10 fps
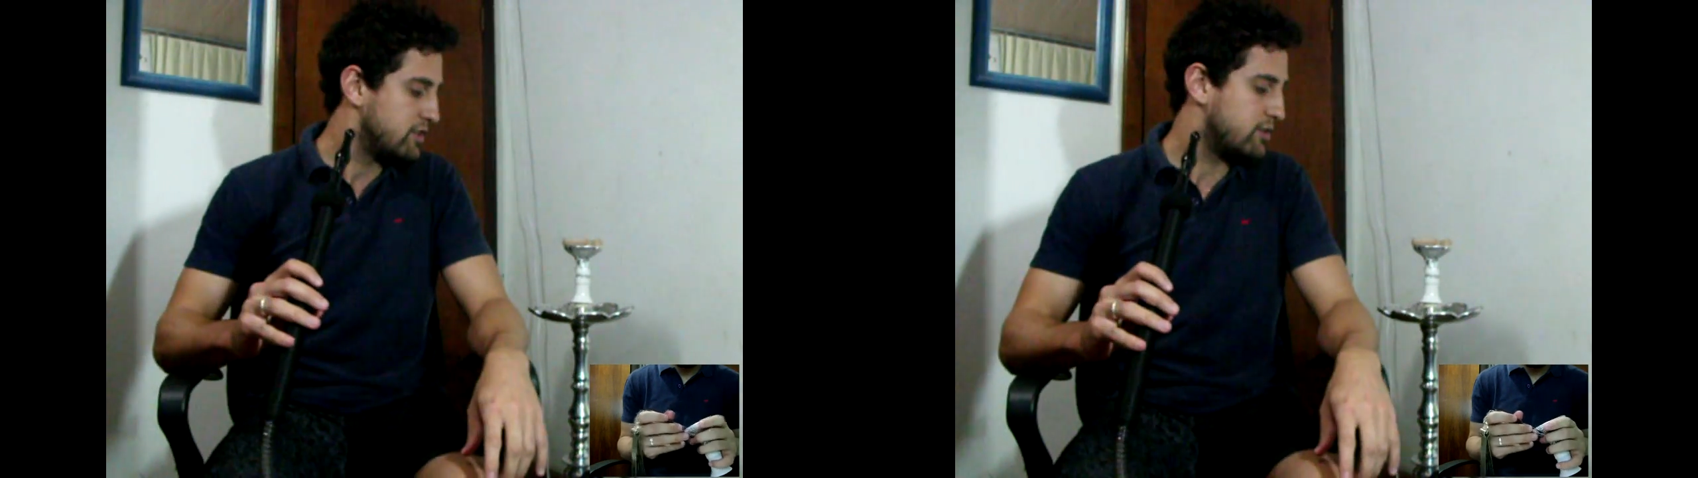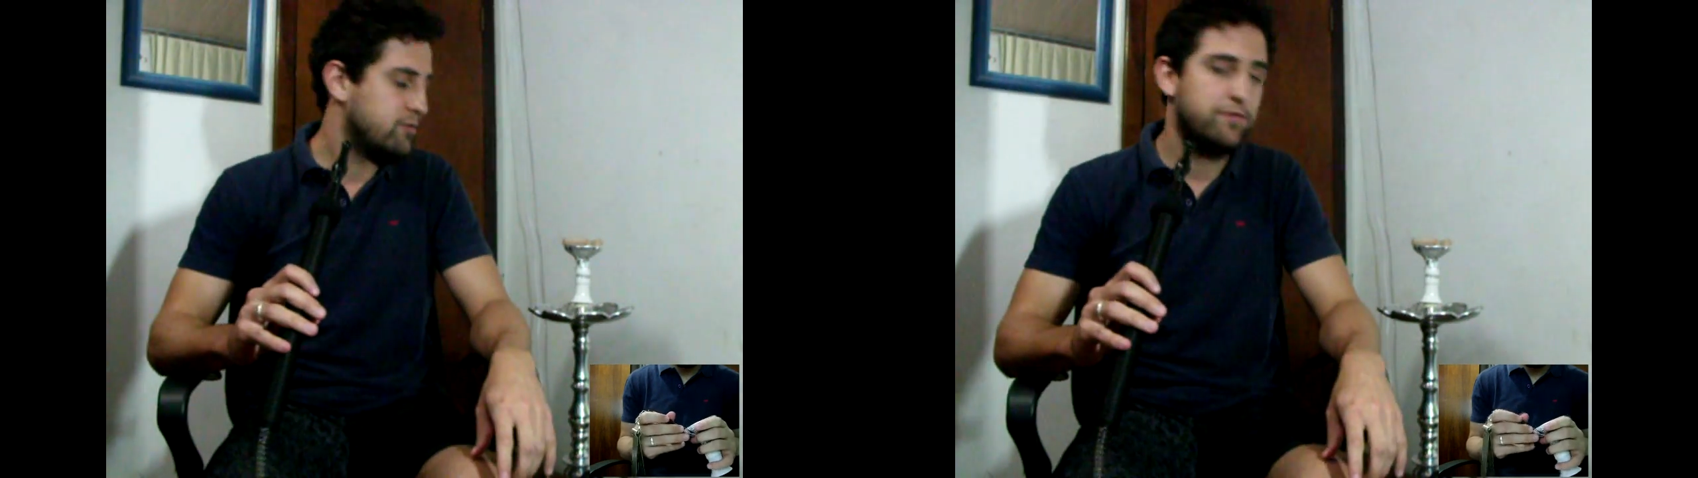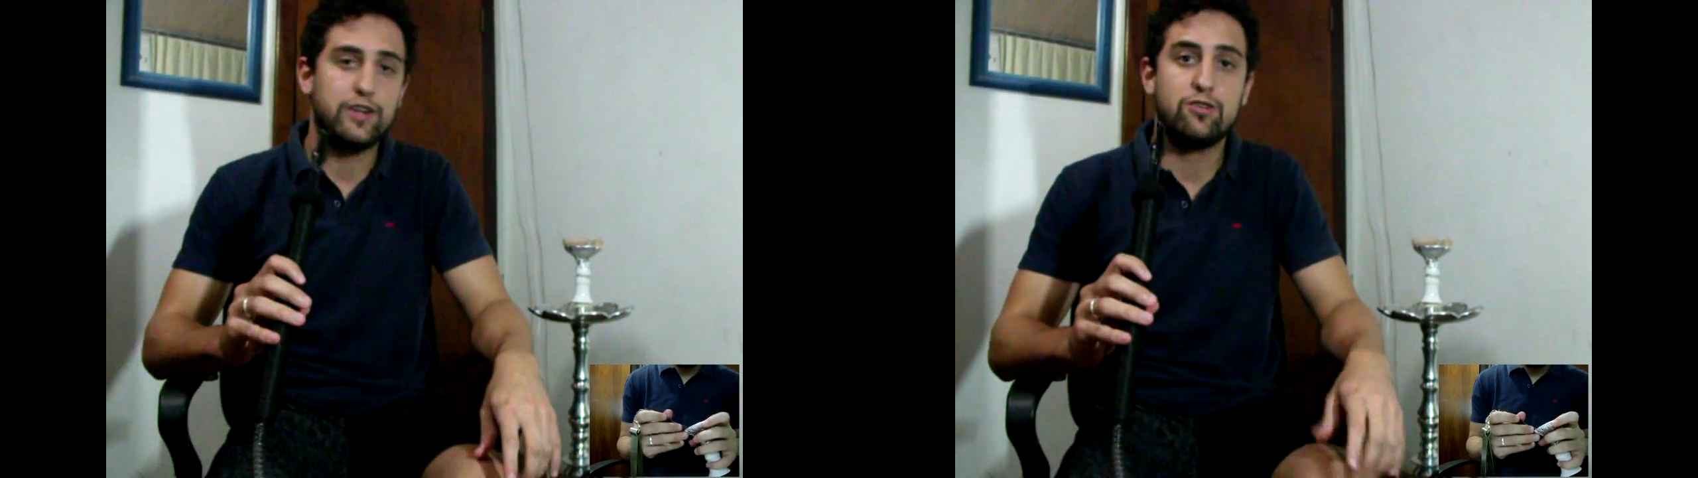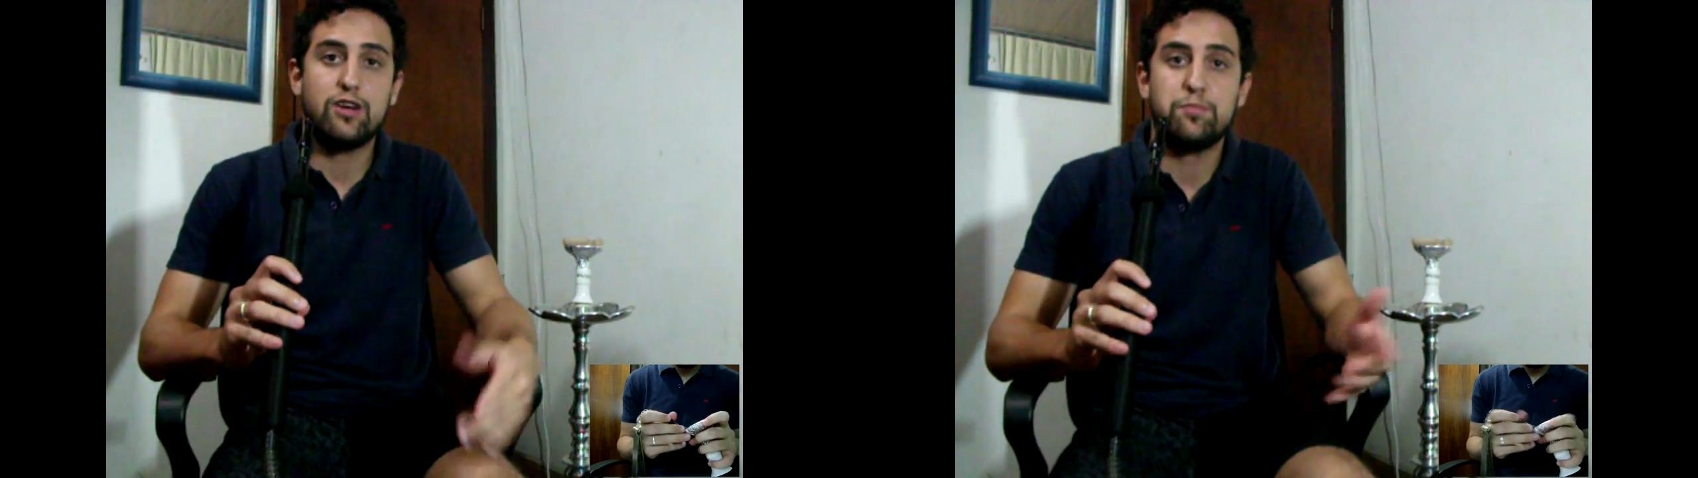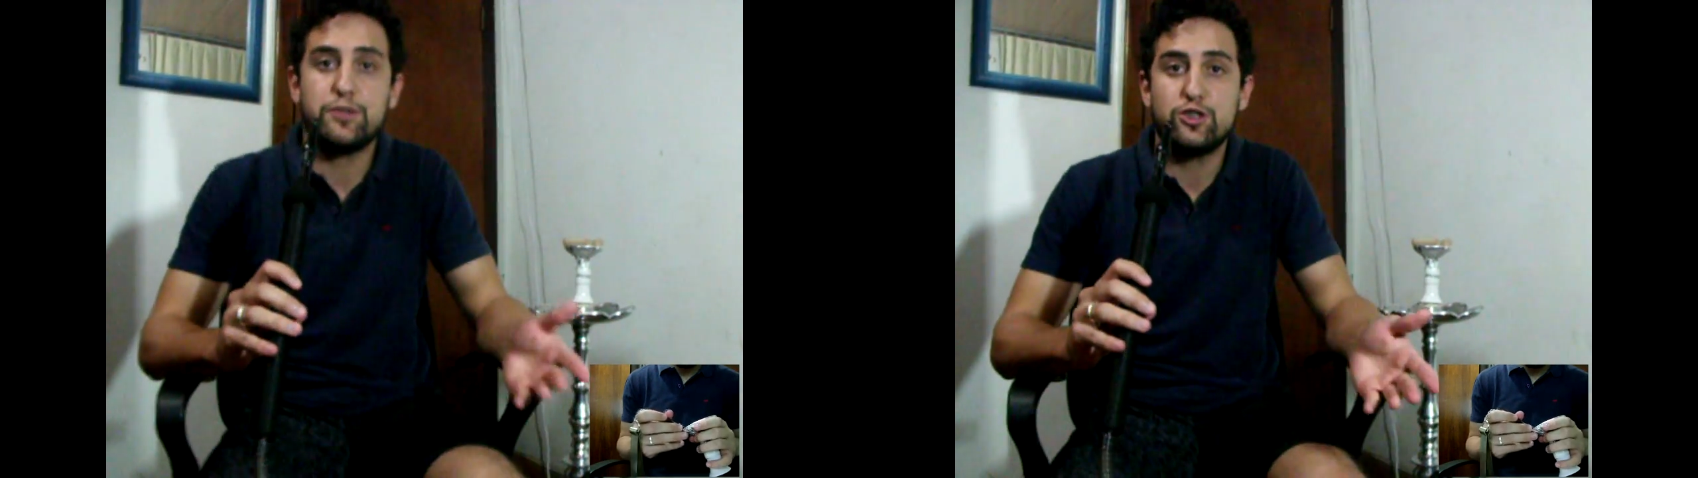Então, falando
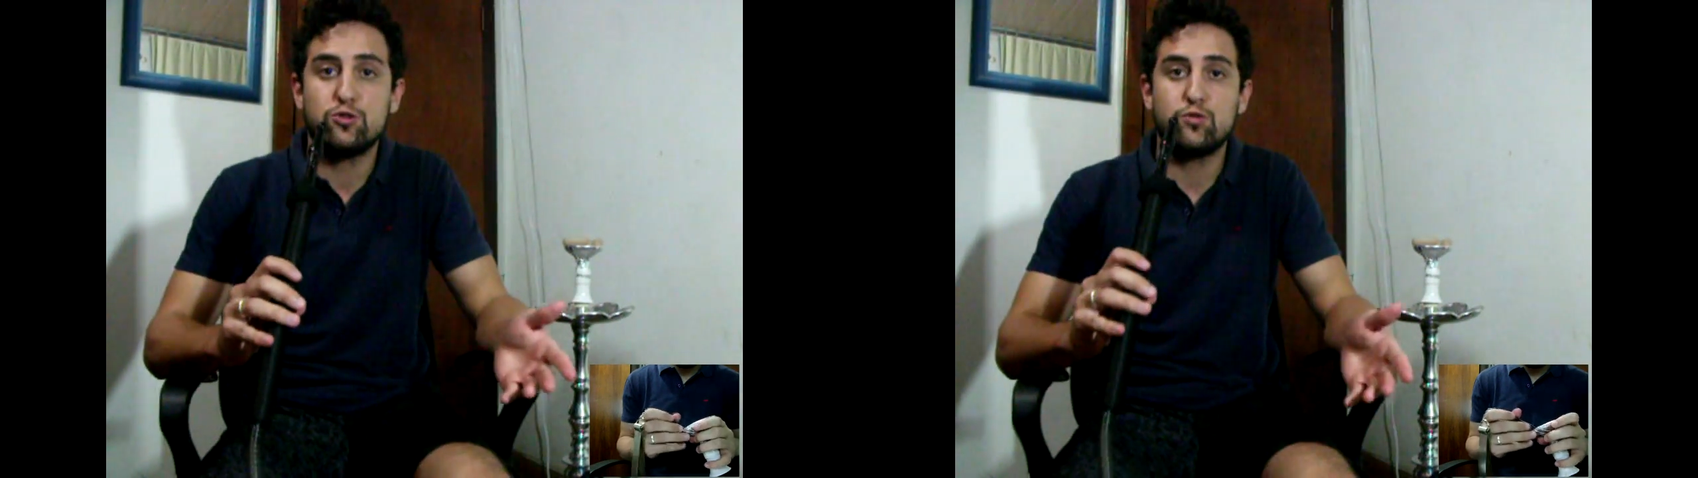rapidinho